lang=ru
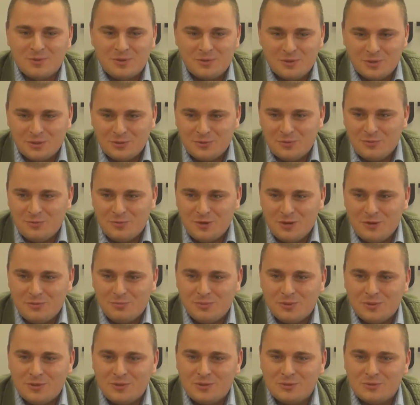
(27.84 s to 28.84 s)
9 мая
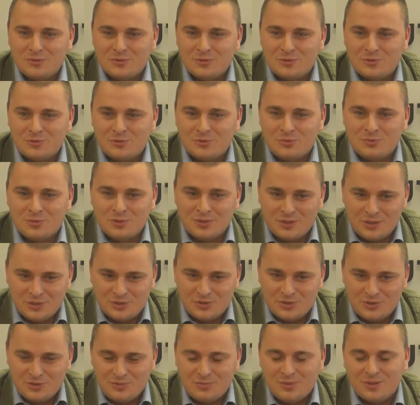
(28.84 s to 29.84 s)
планируется, чтобы
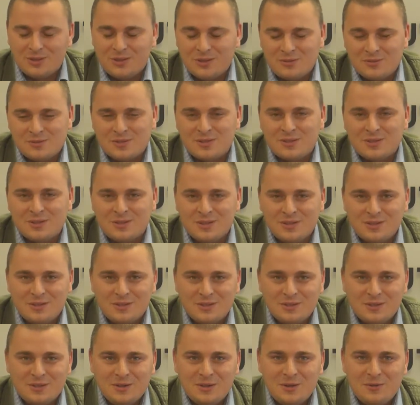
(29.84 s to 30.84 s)
наши молдавские
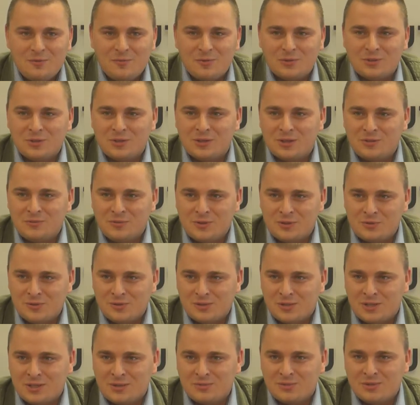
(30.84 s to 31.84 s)
дети
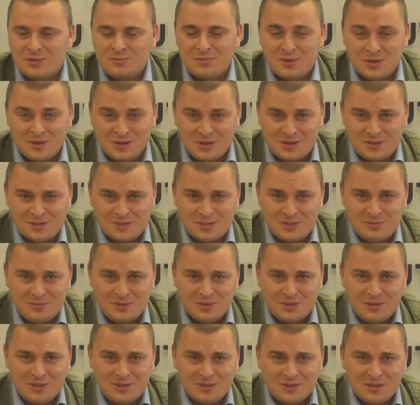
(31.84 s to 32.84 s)
фотографировались рядом с
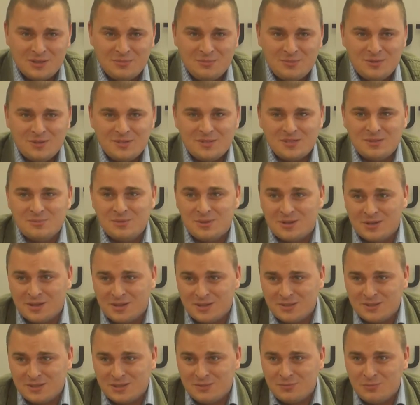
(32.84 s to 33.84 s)
американскими танками, с
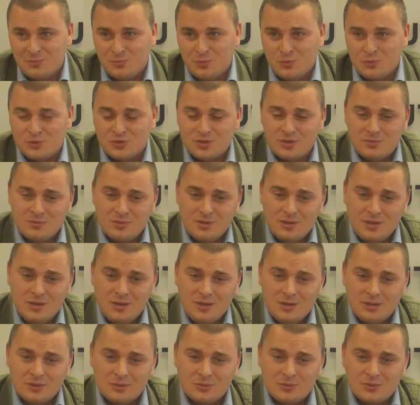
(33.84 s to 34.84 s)
американскими пушками.
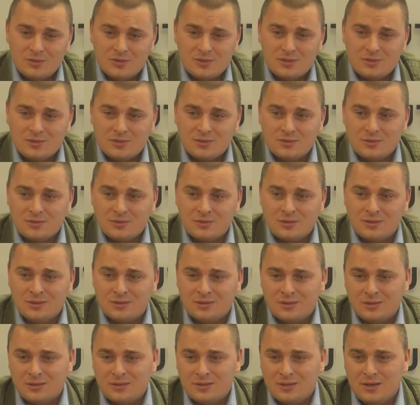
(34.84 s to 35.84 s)
То есть э,
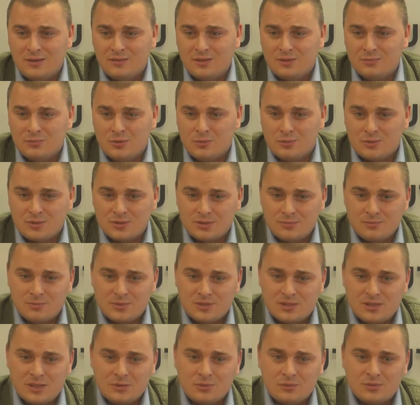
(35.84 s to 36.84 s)
это явным образом
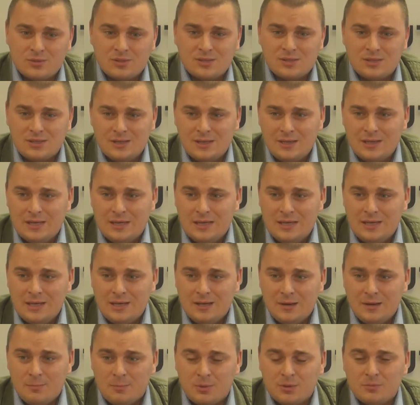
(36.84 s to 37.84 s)
преследуется цель
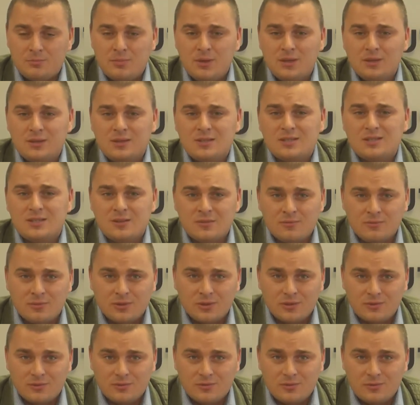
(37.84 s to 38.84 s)
подмены
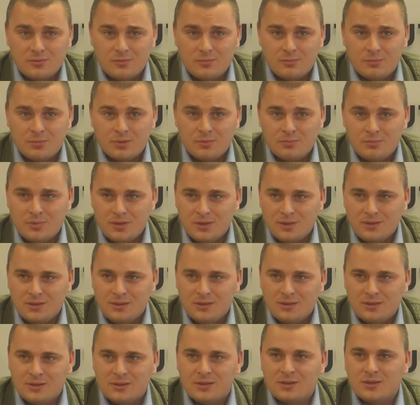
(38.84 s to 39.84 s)
символов
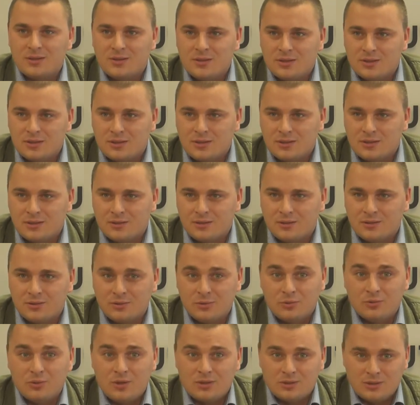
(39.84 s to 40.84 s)
подмены картинки.
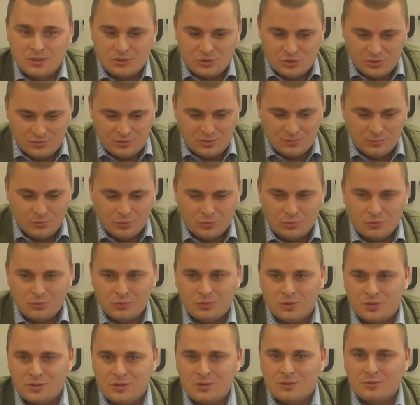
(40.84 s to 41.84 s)
Ну, когда человек будет
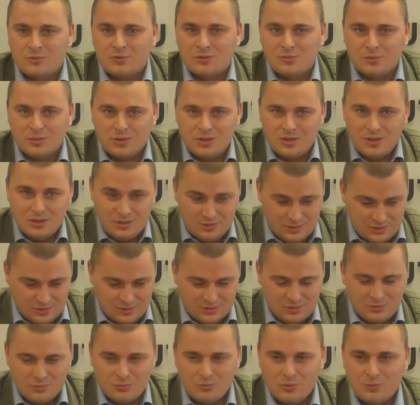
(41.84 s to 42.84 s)
эту картинку смотреть, то
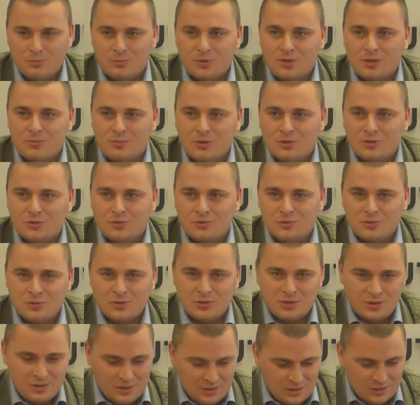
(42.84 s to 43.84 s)
он будет понимать, что
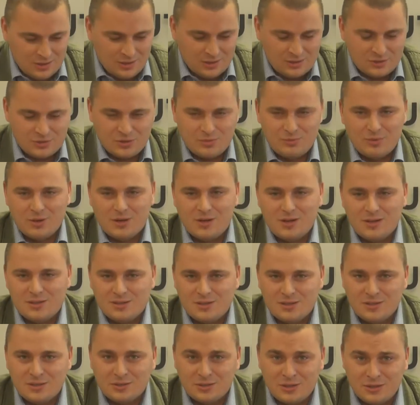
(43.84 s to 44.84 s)
все-таки, ага, наши
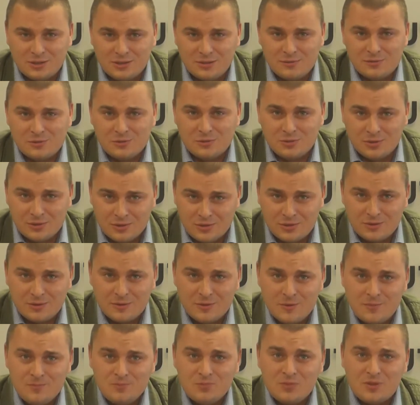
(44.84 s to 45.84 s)
американские танки
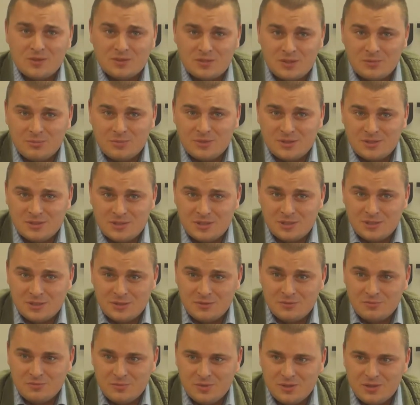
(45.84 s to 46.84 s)
все-таки самые
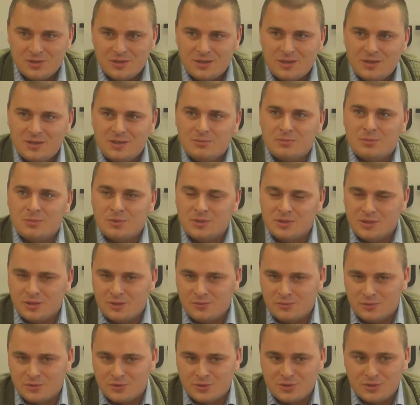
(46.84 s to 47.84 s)
сильные в мире, и они
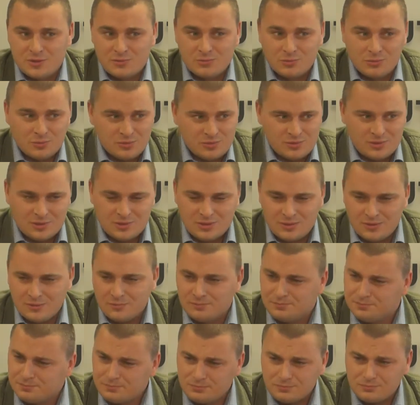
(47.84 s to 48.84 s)
победили фашизм. То есть
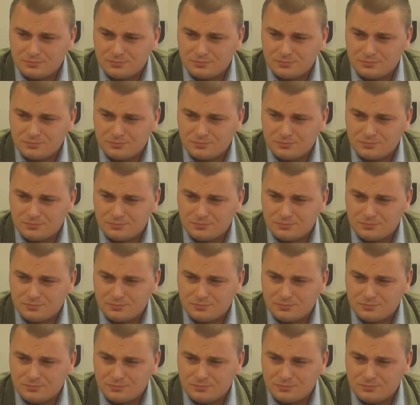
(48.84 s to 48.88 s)
это